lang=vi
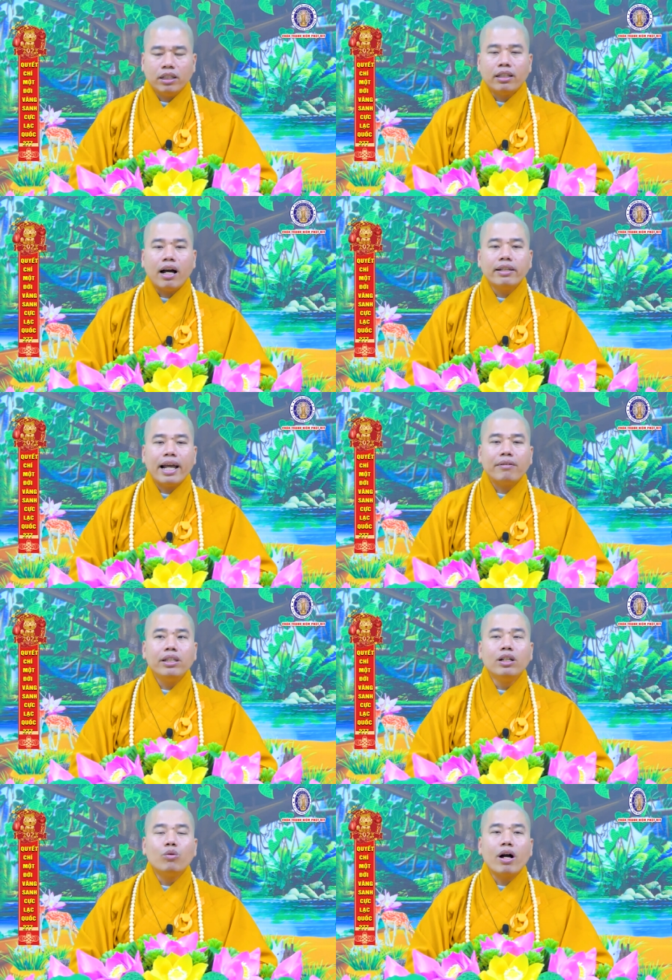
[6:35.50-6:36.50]
thì thời
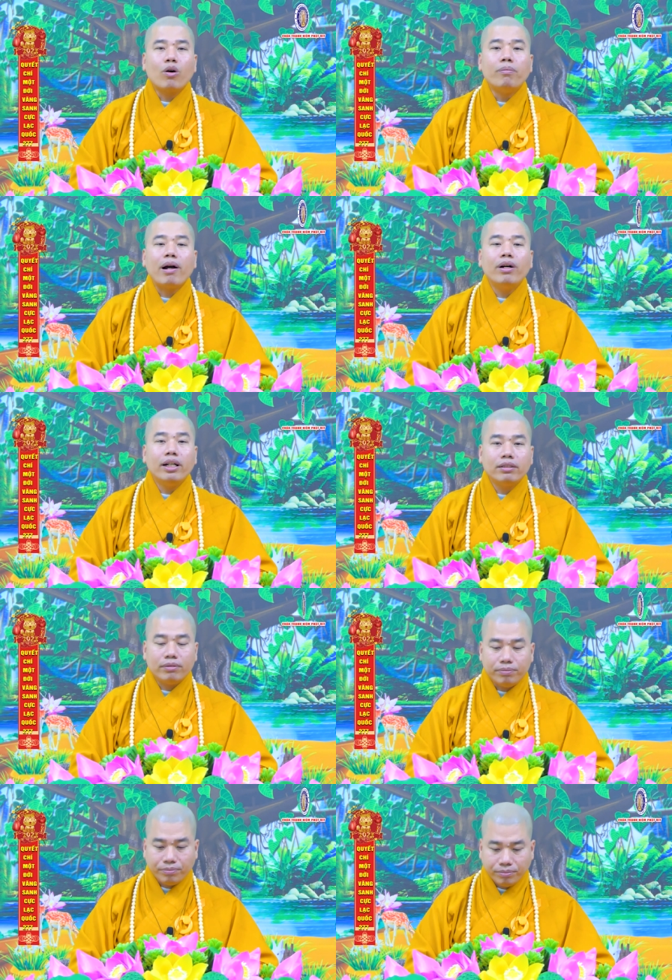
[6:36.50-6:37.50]
gian bị vượt qua còn mau hơn